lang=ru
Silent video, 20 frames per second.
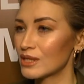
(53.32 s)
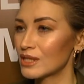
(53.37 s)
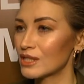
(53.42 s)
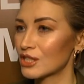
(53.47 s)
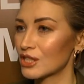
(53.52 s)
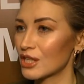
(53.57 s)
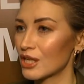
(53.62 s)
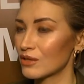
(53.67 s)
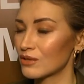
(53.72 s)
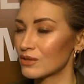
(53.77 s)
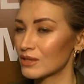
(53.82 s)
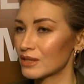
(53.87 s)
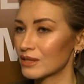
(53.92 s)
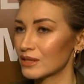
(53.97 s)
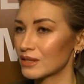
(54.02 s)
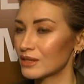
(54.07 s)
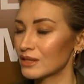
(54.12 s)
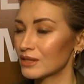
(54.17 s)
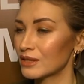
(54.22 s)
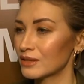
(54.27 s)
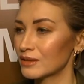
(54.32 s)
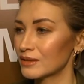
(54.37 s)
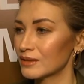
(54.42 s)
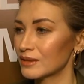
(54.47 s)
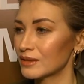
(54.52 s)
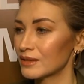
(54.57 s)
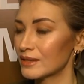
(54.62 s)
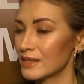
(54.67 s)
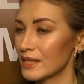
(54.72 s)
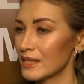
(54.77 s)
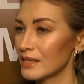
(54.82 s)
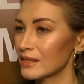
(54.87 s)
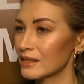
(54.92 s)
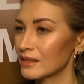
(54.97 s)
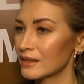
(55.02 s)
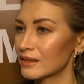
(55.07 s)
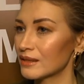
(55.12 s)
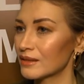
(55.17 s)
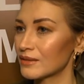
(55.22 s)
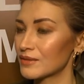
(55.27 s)
лишаются
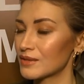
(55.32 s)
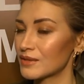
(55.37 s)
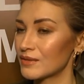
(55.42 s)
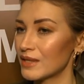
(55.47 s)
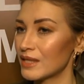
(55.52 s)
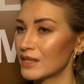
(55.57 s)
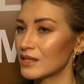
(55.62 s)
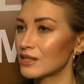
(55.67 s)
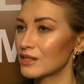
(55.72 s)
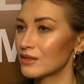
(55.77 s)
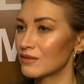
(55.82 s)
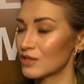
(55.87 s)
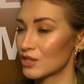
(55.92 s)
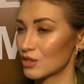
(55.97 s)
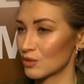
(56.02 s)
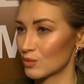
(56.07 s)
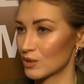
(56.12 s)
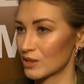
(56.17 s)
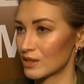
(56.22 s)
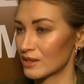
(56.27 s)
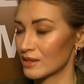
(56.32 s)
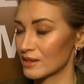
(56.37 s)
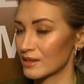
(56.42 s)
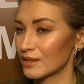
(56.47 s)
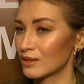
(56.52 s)
денег э, в сфере недвижимости,